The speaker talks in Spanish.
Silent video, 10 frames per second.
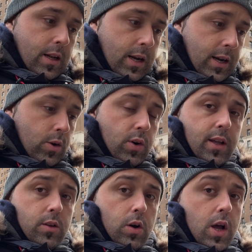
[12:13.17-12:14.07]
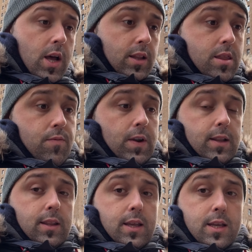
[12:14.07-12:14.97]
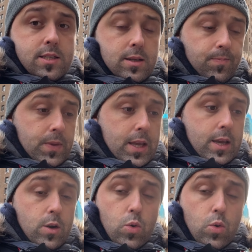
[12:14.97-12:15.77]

recorriendo diferentes eh,